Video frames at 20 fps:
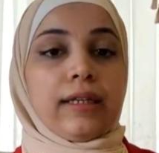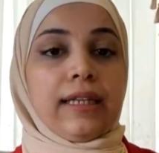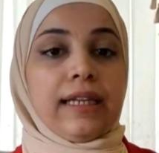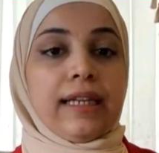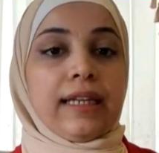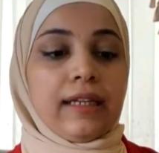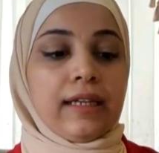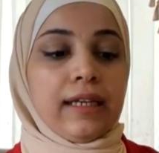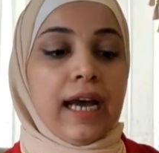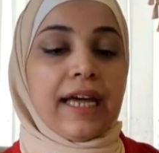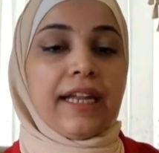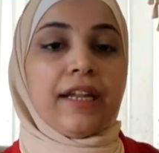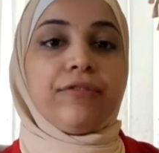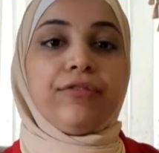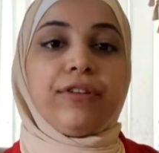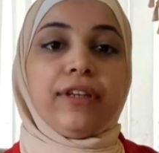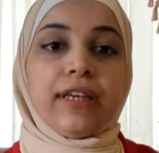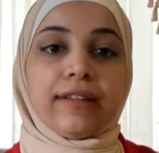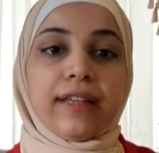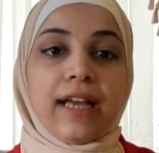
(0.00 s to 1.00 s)

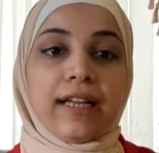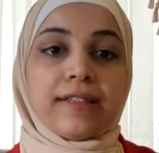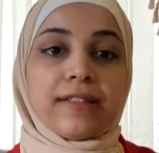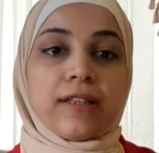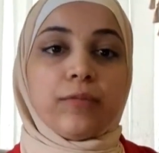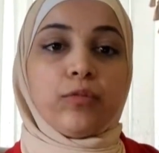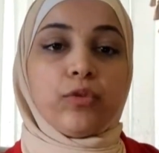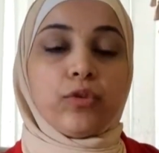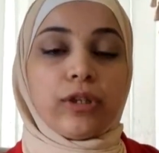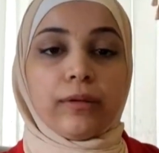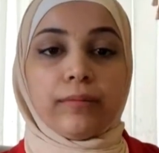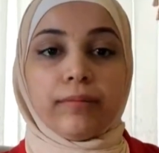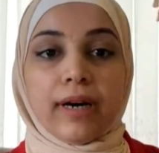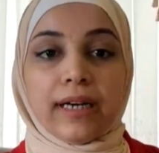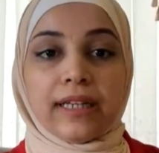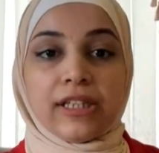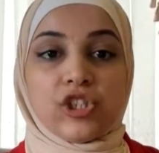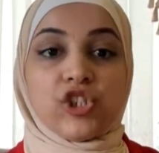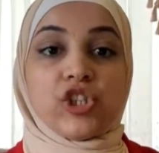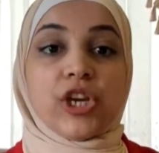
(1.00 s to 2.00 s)
الحنفيه تحت صنبور
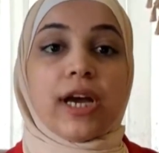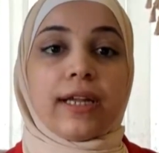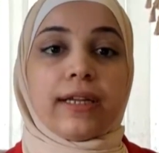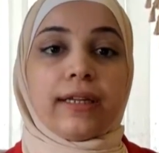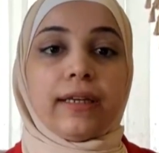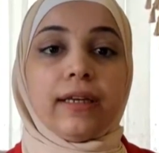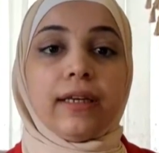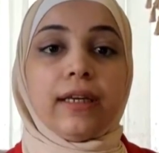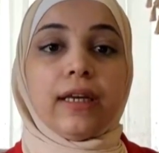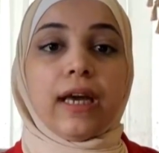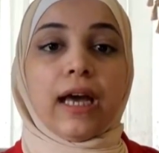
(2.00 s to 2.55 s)
الماء الجاري